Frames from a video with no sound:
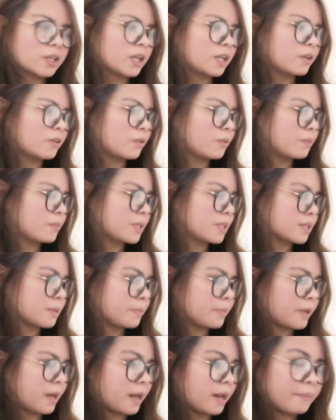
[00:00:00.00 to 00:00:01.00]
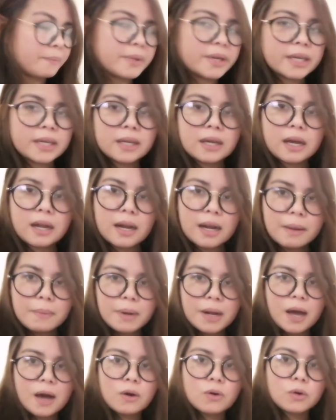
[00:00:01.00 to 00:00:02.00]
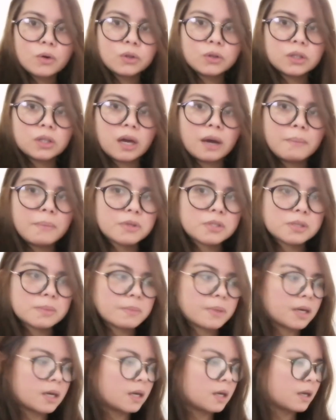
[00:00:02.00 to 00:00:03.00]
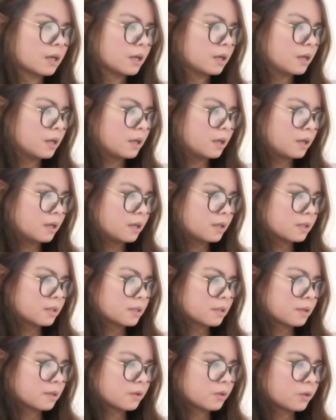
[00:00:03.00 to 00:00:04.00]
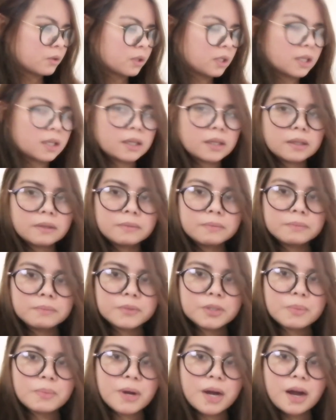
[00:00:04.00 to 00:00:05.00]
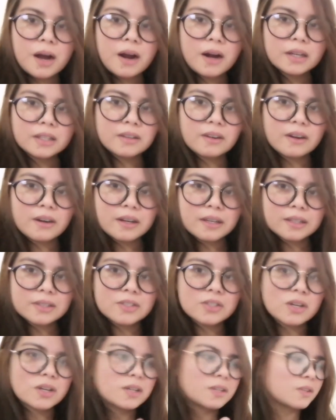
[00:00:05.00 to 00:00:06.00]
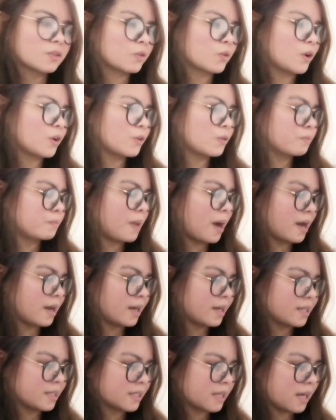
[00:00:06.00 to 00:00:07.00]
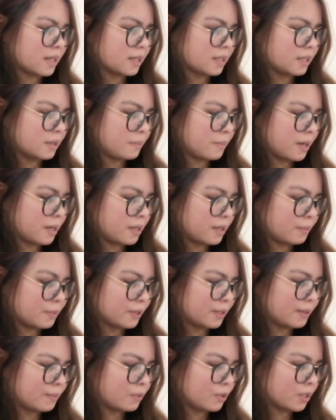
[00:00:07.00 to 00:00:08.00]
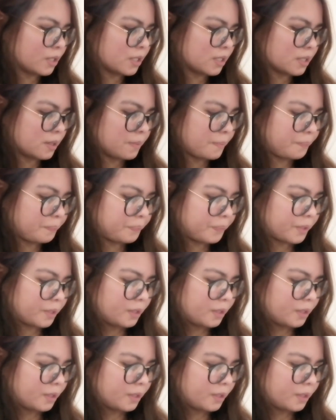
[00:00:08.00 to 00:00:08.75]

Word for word: or ano, basta uh, may alam lang ako konti about sa mga sa konting sa mga heart-heart dyan, kung anong bagay sa atin ng mga gamot-gamot kasi